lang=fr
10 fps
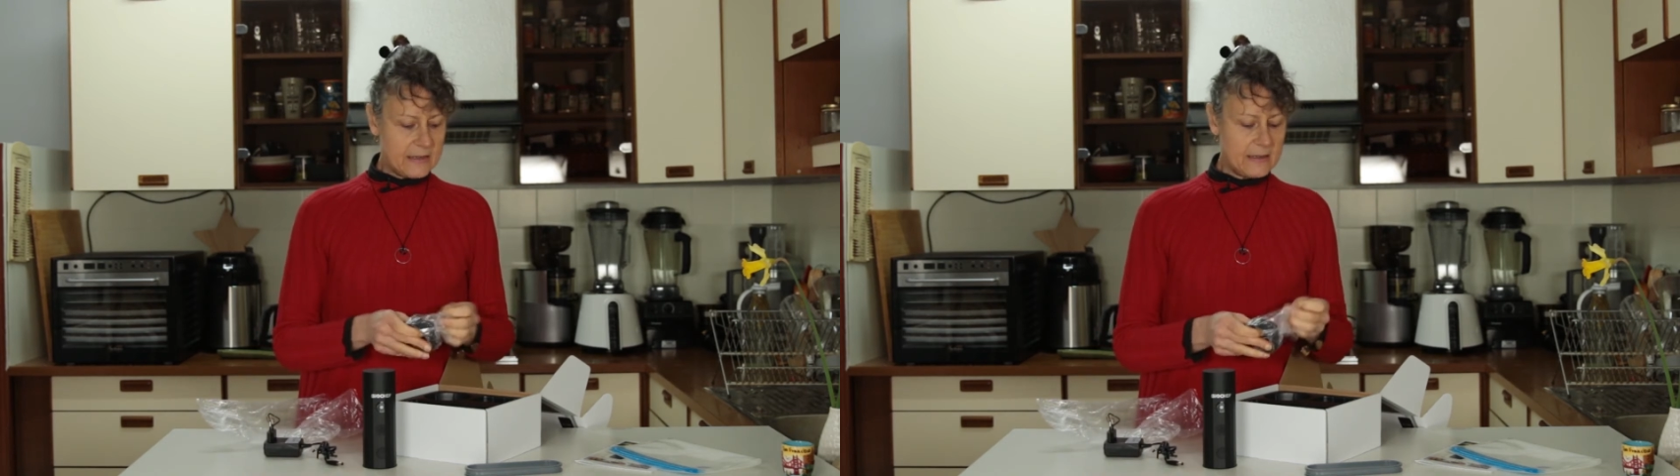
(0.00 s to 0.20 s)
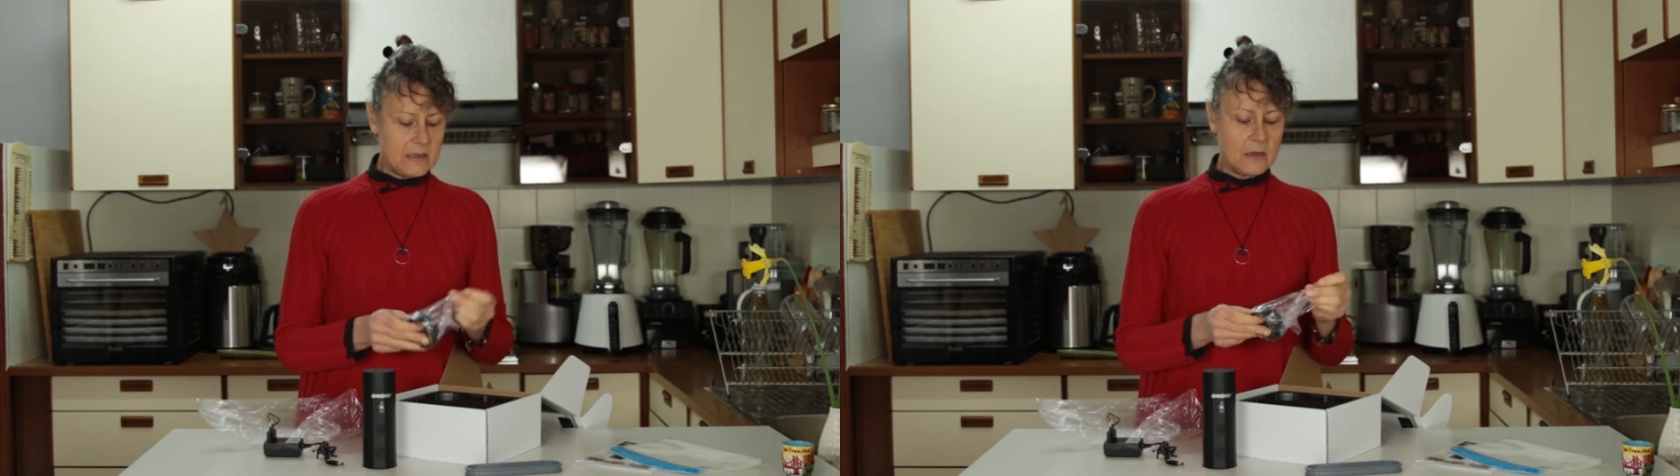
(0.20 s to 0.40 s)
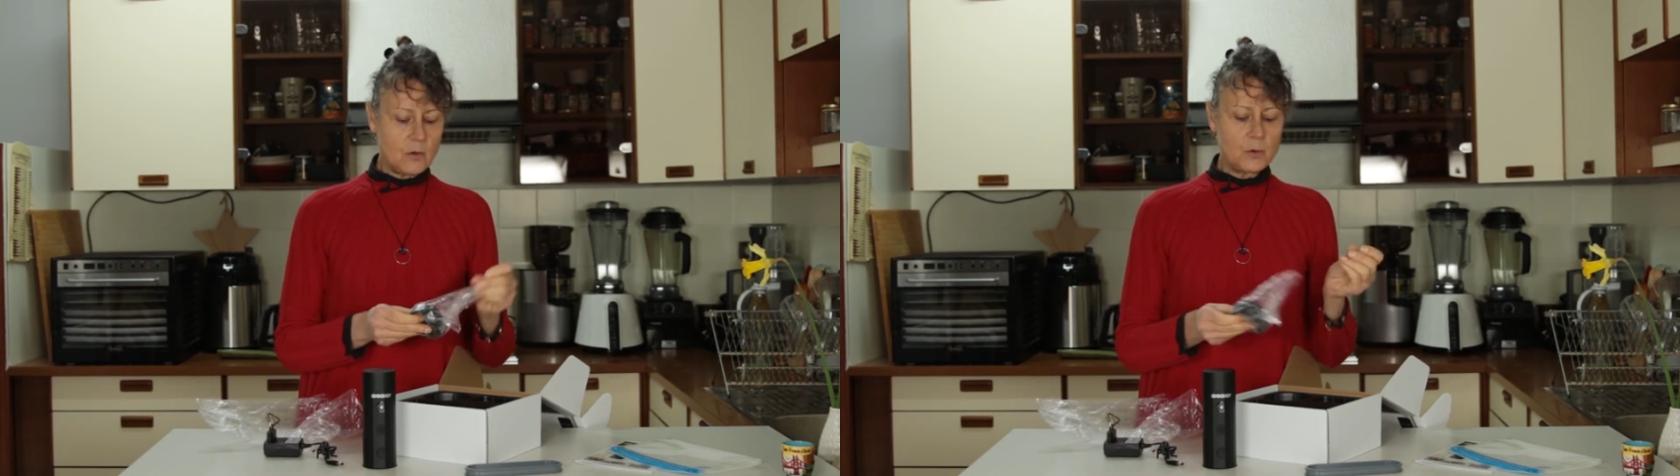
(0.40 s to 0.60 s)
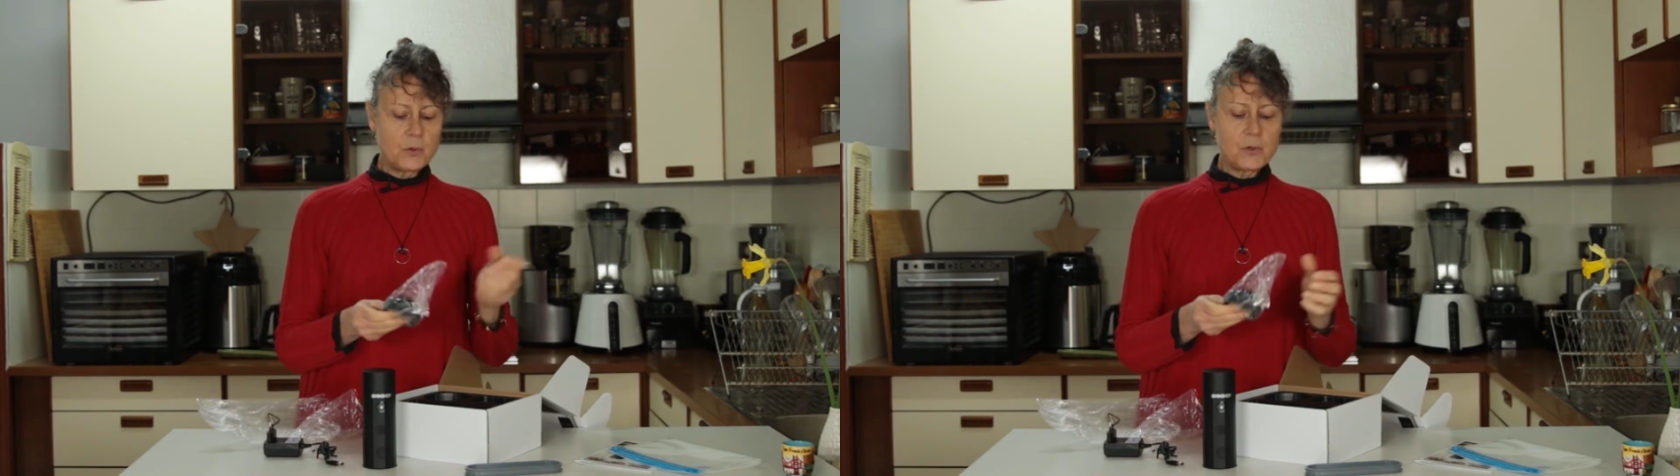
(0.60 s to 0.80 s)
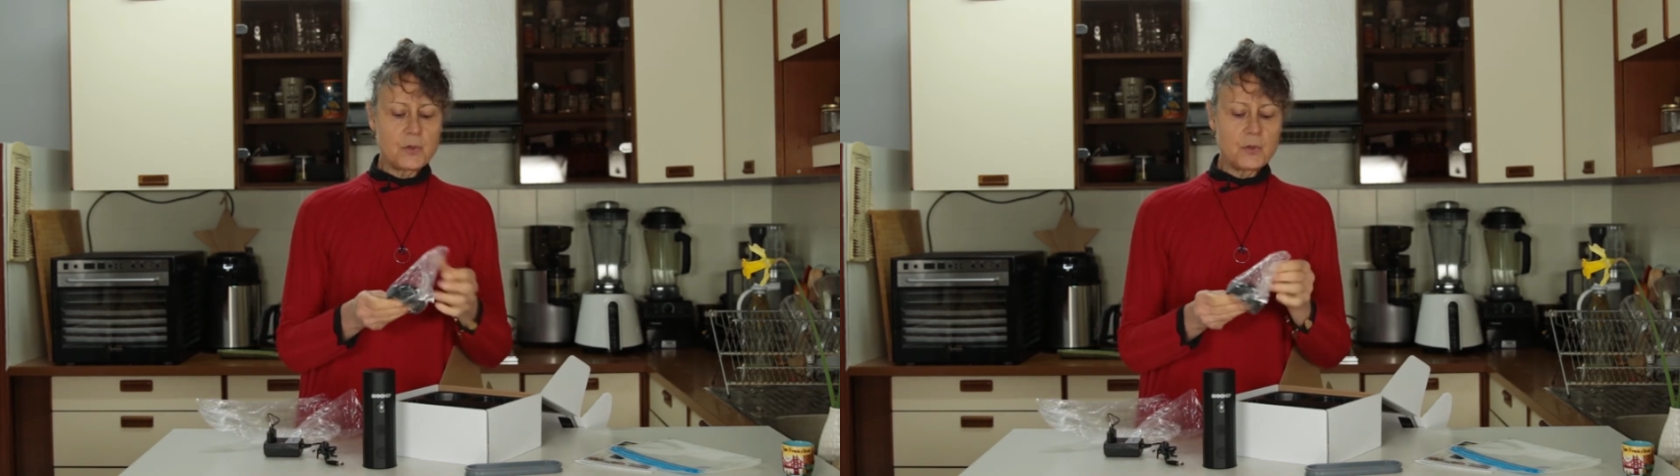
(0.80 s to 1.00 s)
Et
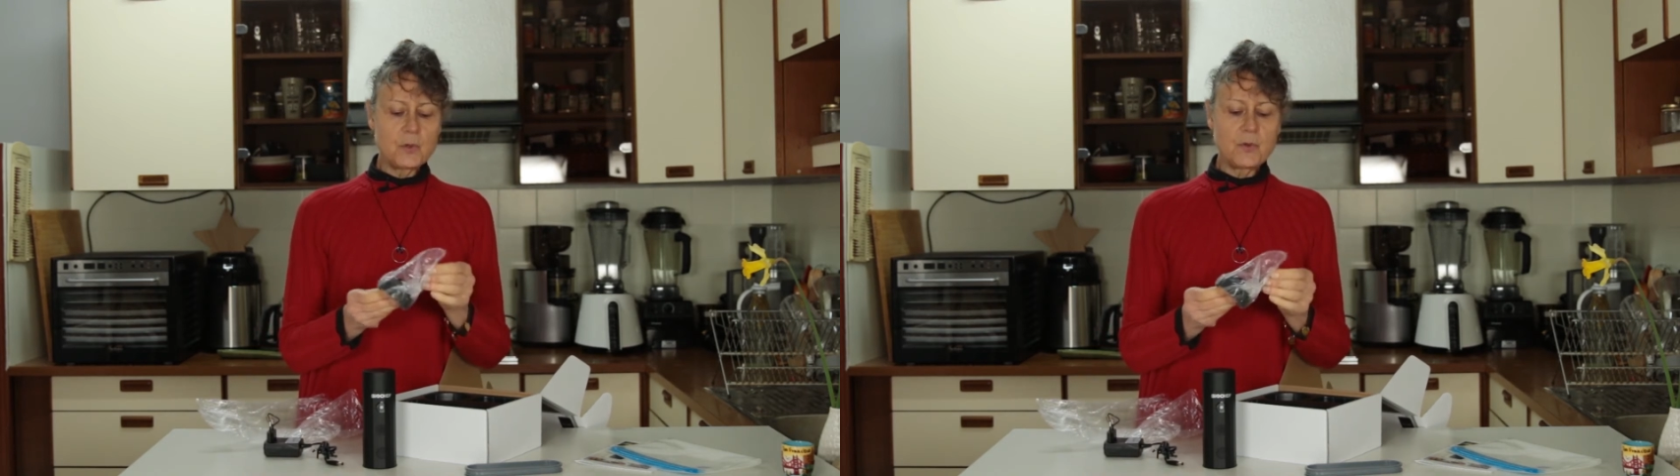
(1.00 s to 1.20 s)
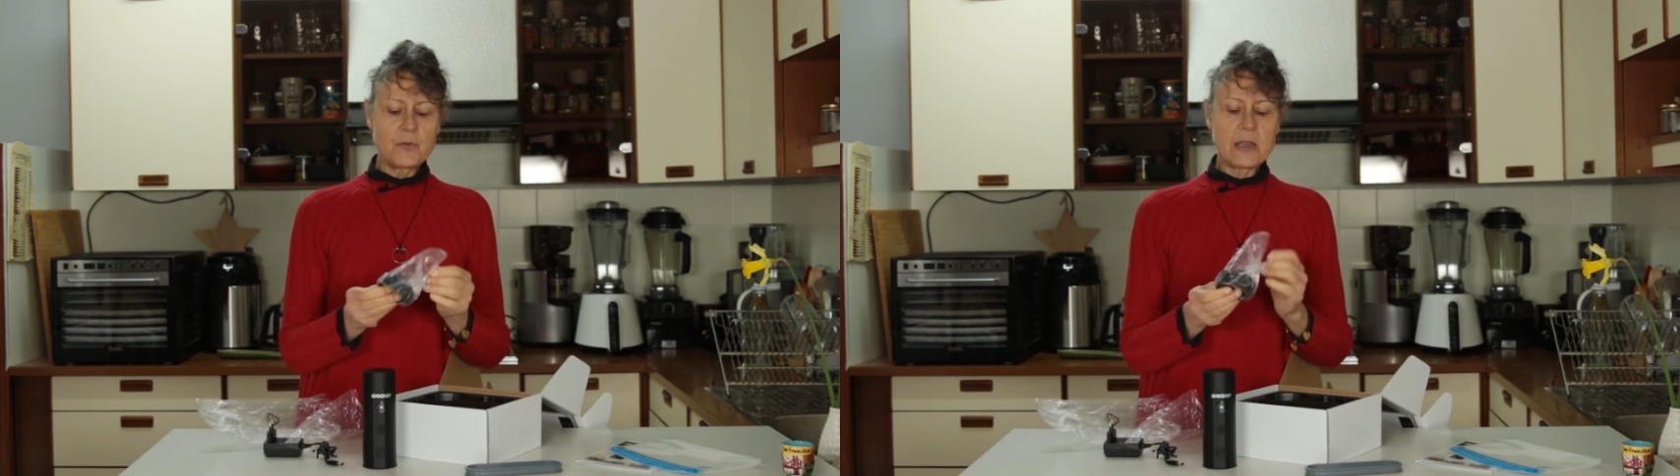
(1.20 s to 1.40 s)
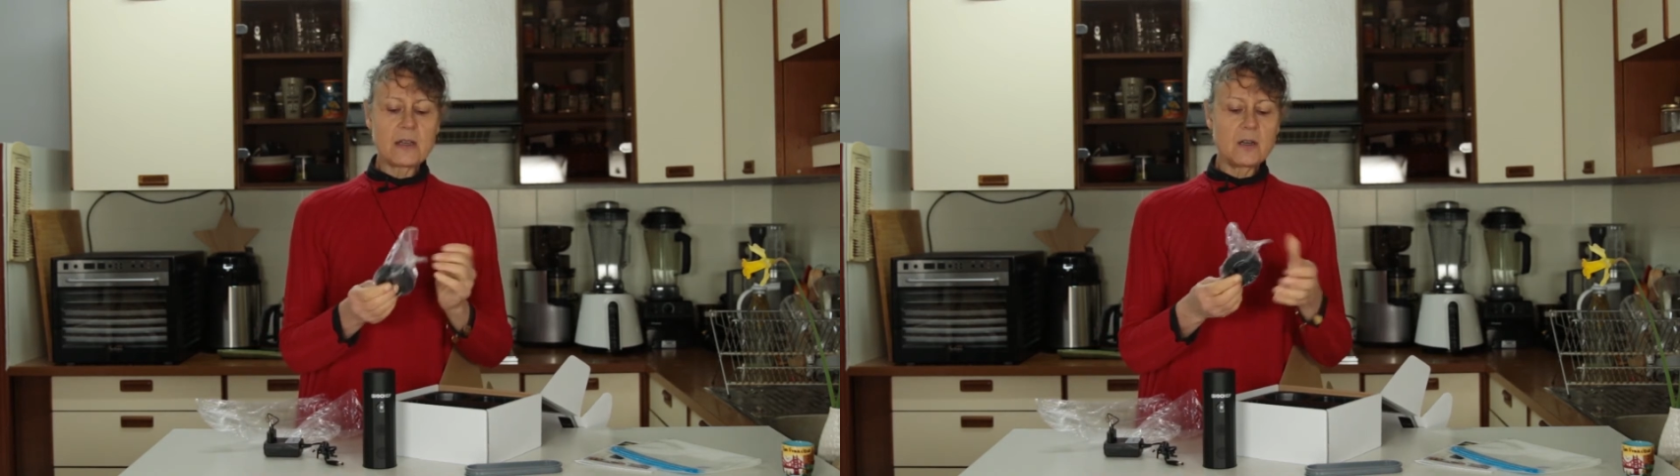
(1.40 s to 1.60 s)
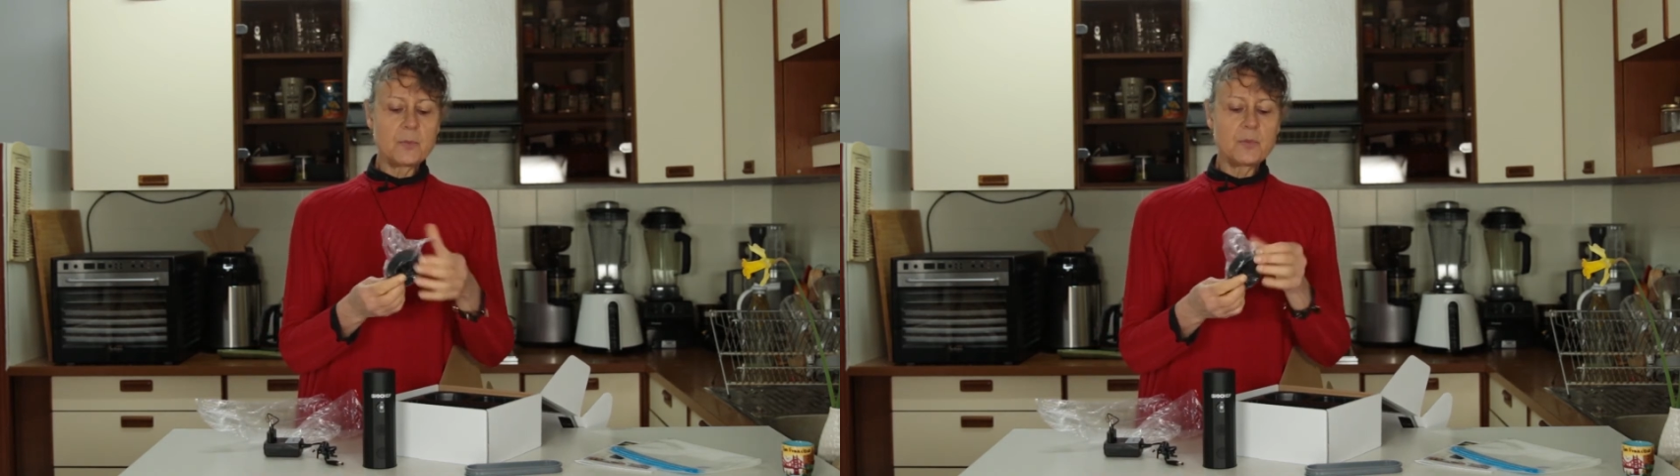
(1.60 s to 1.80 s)
au-dessus du couvercle,